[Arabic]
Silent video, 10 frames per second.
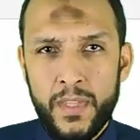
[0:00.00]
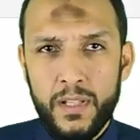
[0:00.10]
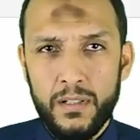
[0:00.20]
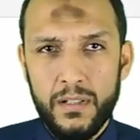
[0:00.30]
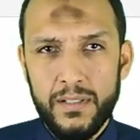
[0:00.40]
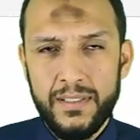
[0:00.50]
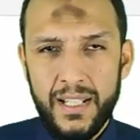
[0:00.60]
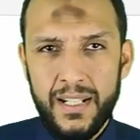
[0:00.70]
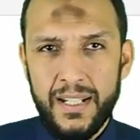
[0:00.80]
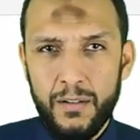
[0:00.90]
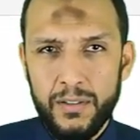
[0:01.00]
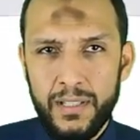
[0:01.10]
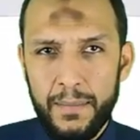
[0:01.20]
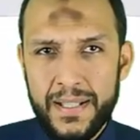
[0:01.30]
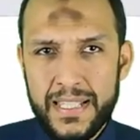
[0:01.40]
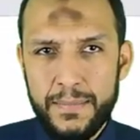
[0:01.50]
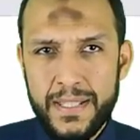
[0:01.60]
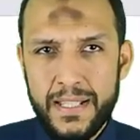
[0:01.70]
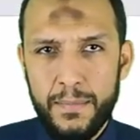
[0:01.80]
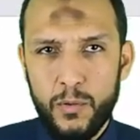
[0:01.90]
الغرض الثاني ان انا اوضح بس
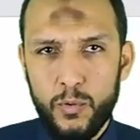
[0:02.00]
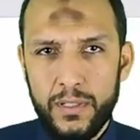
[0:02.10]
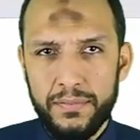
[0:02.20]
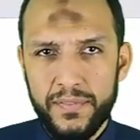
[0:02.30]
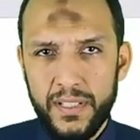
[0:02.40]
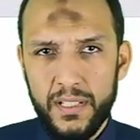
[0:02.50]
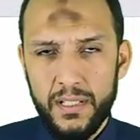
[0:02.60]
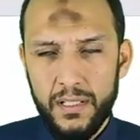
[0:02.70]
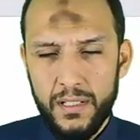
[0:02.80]
ميزه موجوده في